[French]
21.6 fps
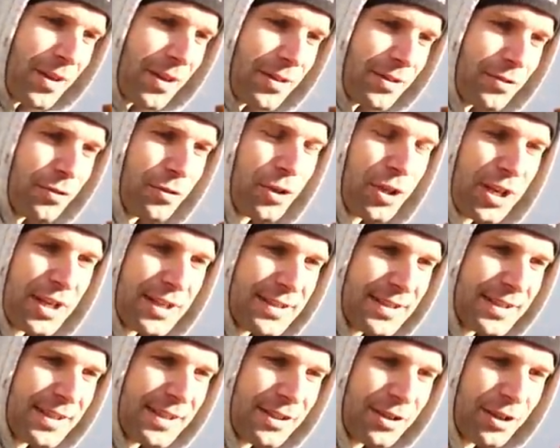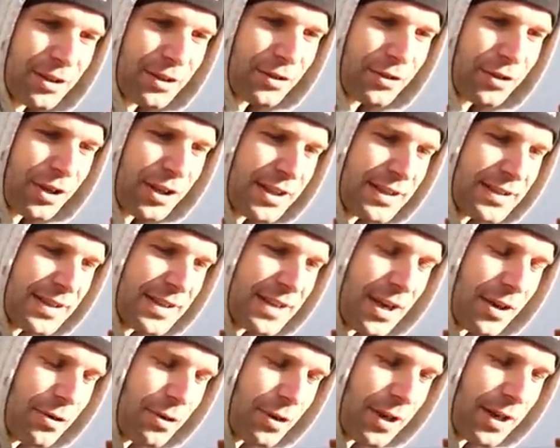Parce qu'on en a essayé d'autres, on en a
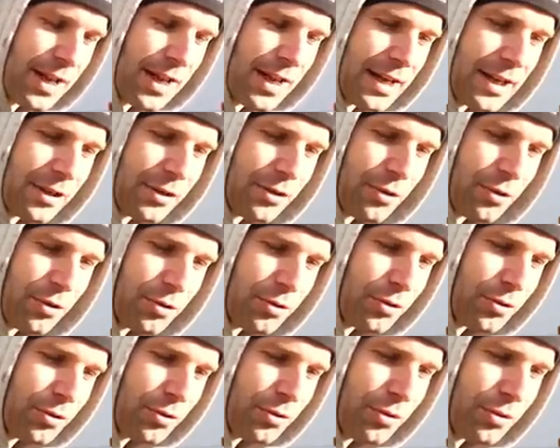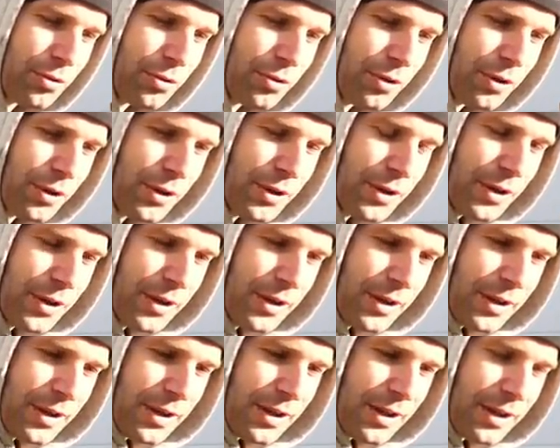essayé à Leclerc, Noroto,
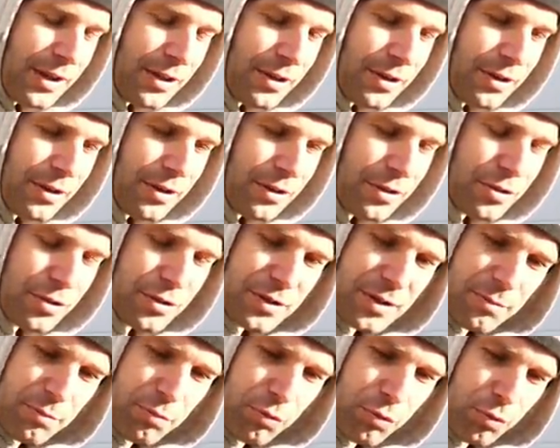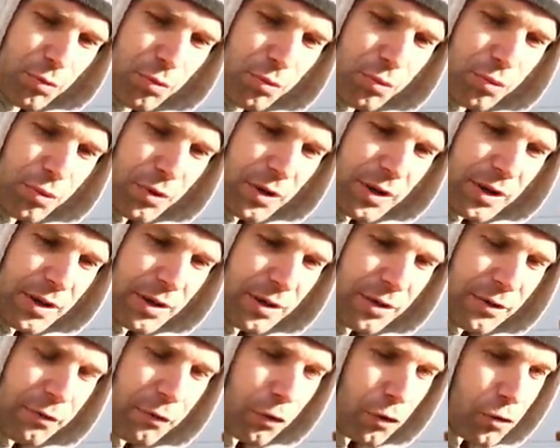et euh, je sais plus où. Et
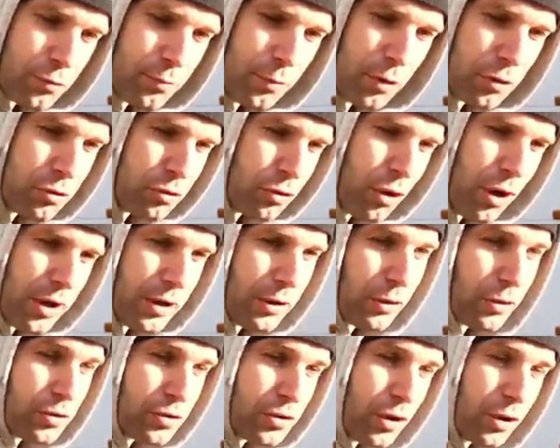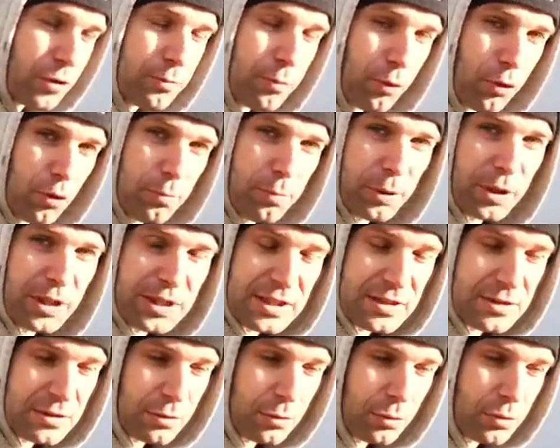euh, franchement, ceux-là, ils ressortent pour le prix
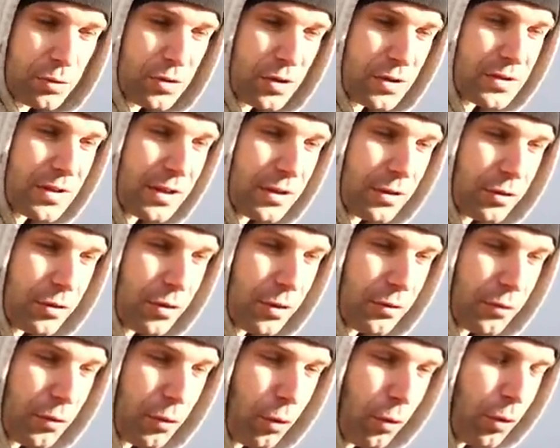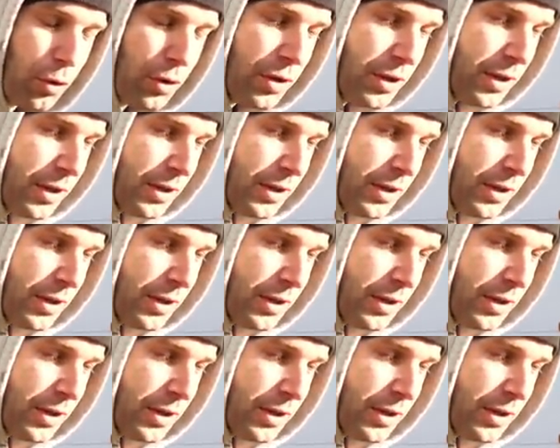qui sont, 159 euros.